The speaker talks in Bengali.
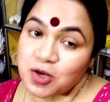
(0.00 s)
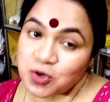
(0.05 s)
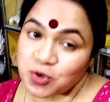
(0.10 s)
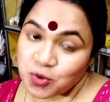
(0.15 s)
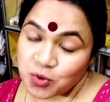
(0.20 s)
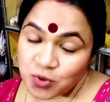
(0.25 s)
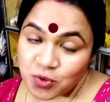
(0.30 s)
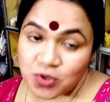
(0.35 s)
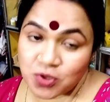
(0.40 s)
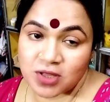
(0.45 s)

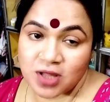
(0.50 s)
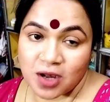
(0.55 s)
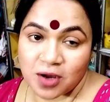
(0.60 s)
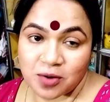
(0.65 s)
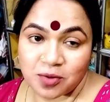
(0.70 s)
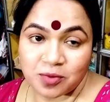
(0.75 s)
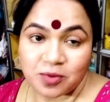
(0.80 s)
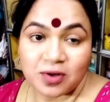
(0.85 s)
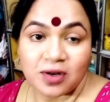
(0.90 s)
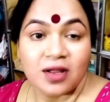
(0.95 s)
সুস্থ
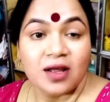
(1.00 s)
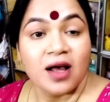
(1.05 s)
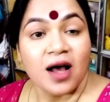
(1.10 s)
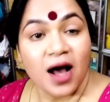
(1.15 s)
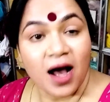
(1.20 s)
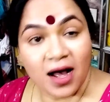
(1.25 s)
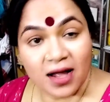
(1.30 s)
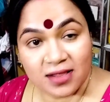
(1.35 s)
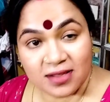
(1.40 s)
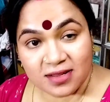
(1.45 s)
থাকুন
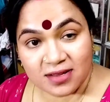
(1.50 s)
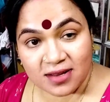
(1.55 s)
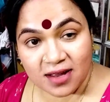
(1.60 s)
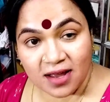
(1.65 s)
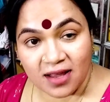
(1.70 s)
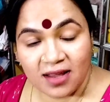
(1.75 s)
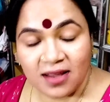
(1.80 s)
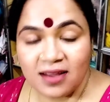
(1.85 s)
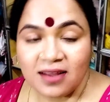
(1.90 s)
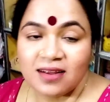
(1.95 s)
আজ যাই